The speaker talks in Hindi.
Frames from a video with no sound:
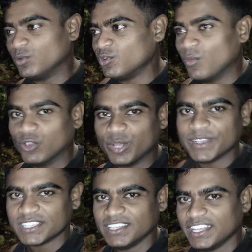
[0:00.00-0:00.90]
मैं तुमको
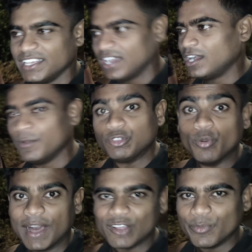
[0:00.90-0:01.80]
मोटिवेशन दे दिया अभी
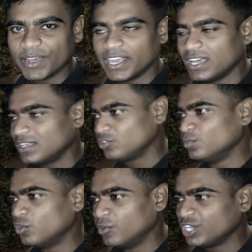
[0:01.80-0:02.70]
तुम्हारे ऊपर है
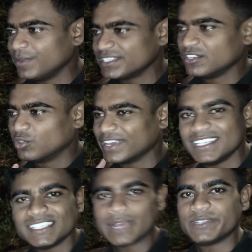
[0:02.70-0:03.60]
तुमको मोटिवेशन को
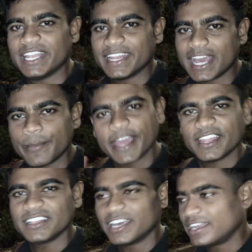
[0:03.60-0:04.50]
किस हिसाब से लेना है
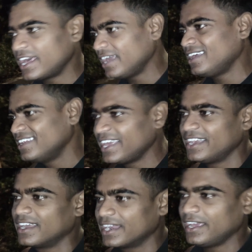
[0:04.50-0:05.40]
मेहनत करना है
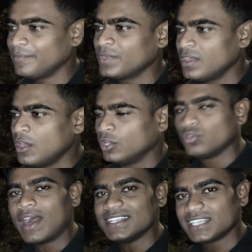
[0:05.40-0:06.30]
नहीं करना है
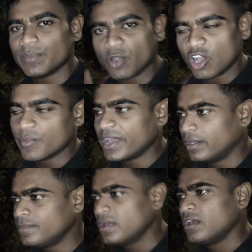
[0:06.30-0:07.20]
तो आज के ब्लॉग में
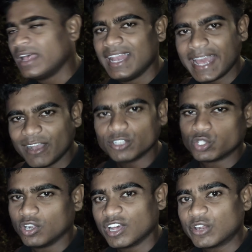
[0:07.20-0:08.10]
हम लेग और
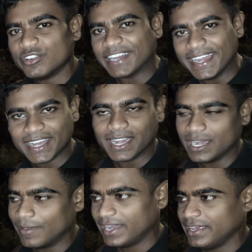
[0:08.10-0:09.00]
शोल्डर को ट्रेन
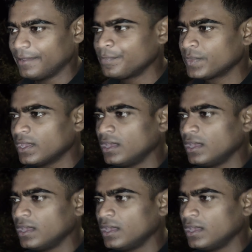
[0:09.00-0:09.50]
करने वाले हैं